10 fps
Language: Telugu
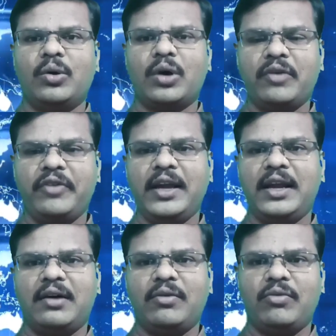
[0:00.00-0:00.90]
ఒకవేళ
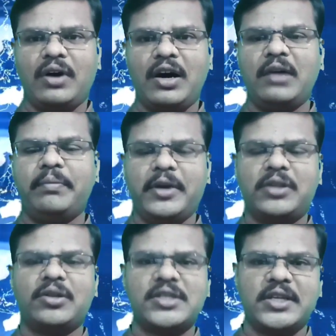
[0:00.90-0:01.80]
వా
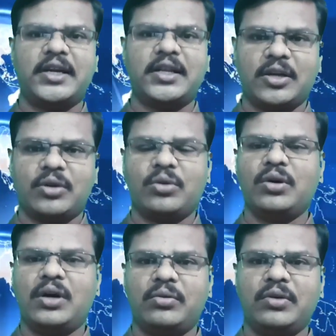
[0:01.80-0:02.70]
అభ్యర్థుల సంఖ్య
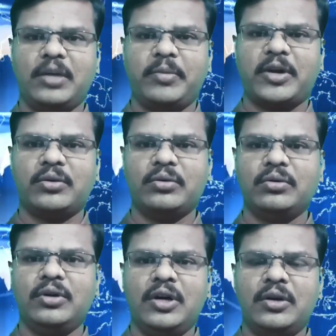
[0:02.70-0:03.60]
తక్కువగా ఉంటే మనకు
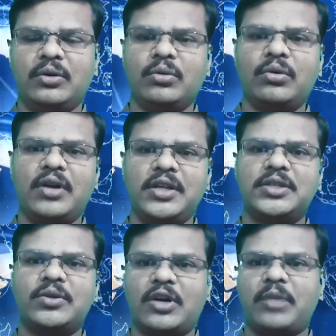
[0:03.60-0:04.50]
నూరు
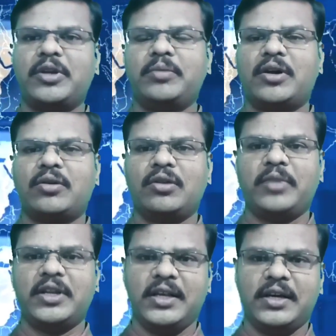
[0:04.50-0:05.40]
నుంచి నూట పది మార్కుల
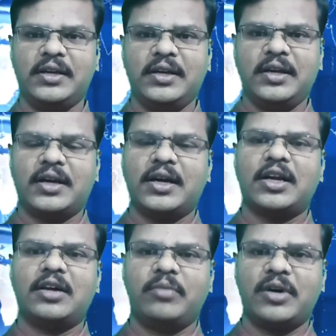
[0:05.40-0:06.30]
మధ్య
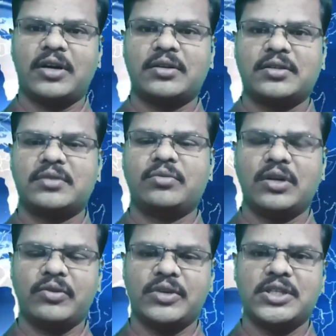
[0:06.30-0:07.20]
కట్ ఆఫ్ మార్క్స్
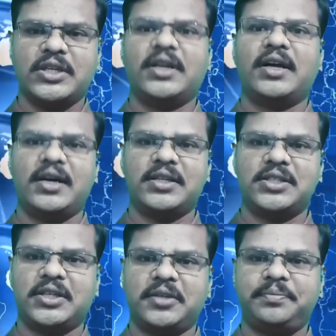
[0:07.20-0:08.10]
ఉండవచ్చని నా
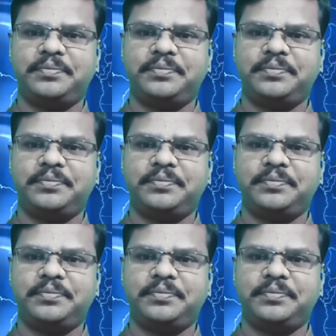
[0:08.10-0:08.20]
అంచనా